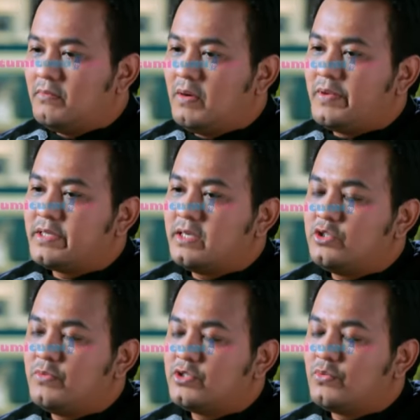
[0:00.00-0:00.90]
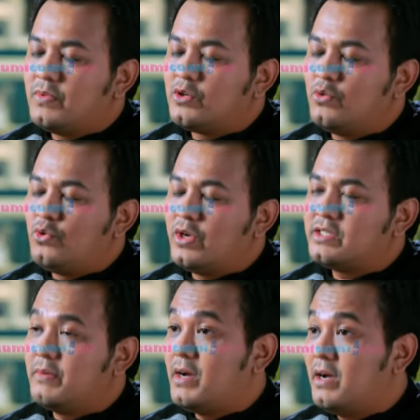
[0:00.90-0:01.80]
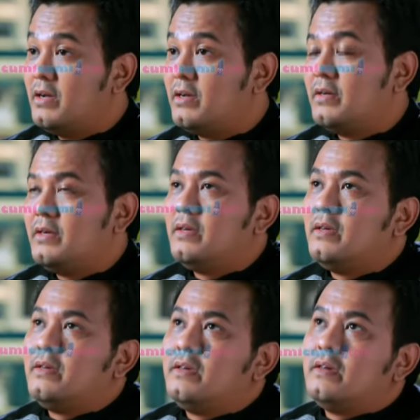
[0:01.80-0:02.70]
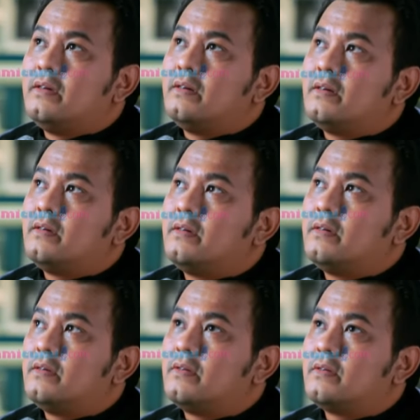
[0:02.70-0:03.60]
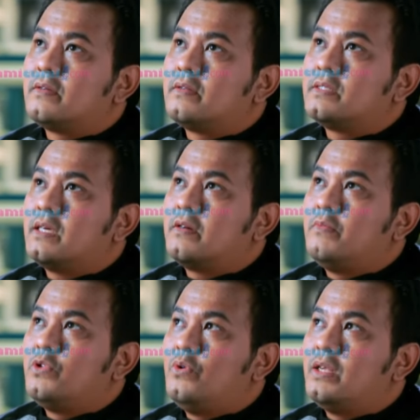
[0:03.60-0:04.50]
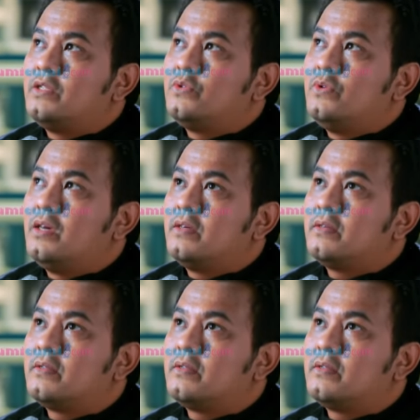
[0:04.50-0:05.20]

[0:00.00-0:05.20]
Bapak saya cuma cuma guru SMA. Uh, eh, saya kebetulan sudah